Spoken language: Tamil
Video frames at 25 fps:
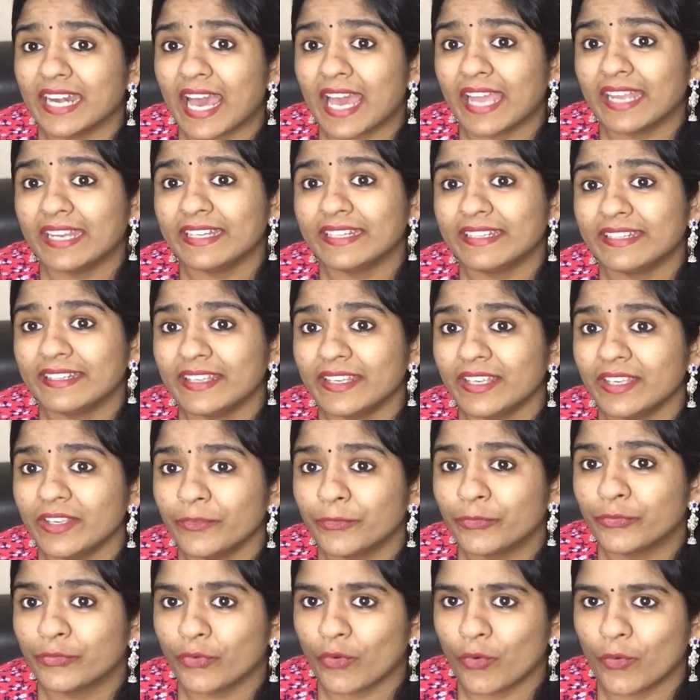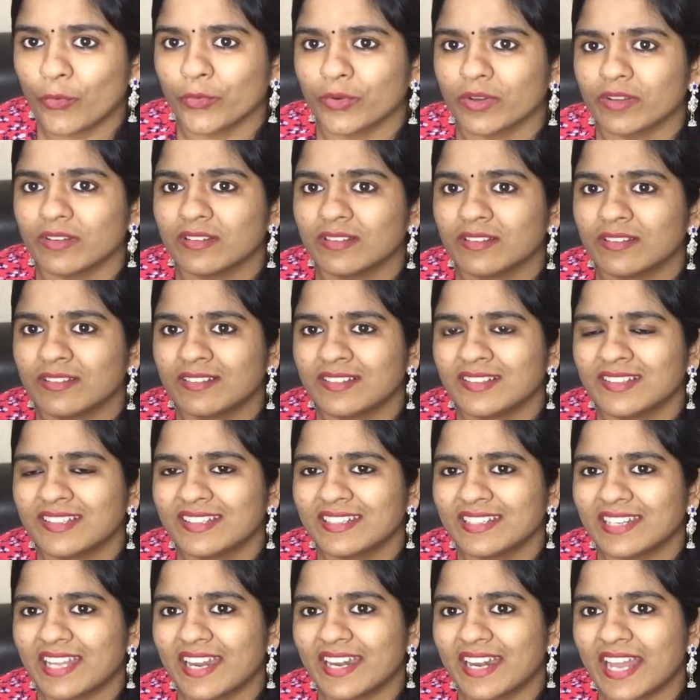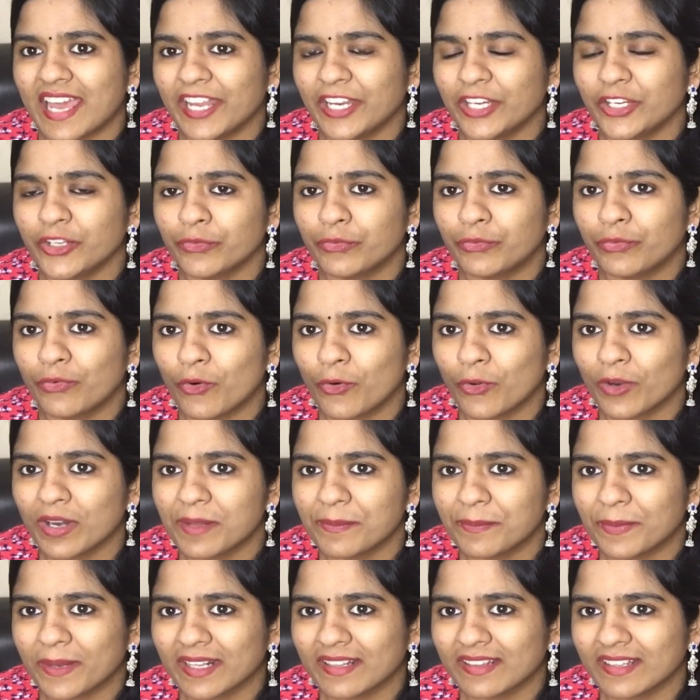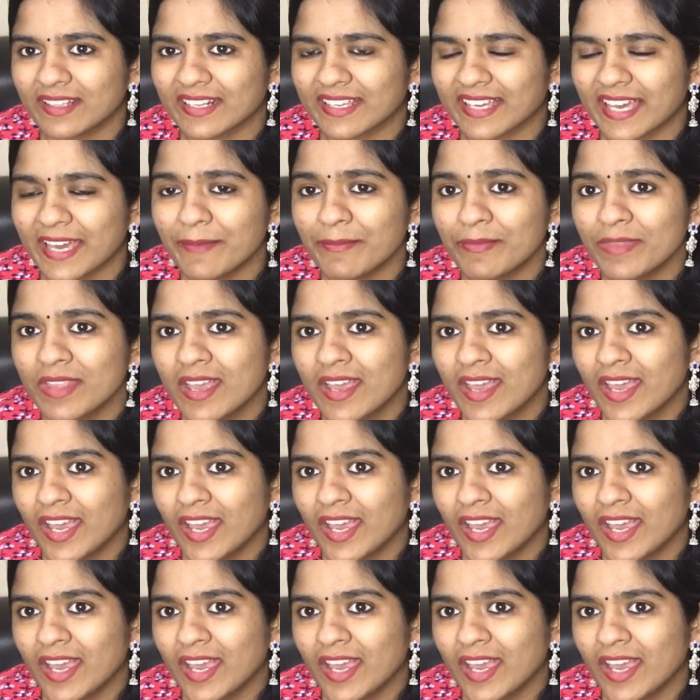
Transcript: நைன்டி ஃபோர் நான் நைன்டி ஃபோரில் பிறந்திருக்கேன்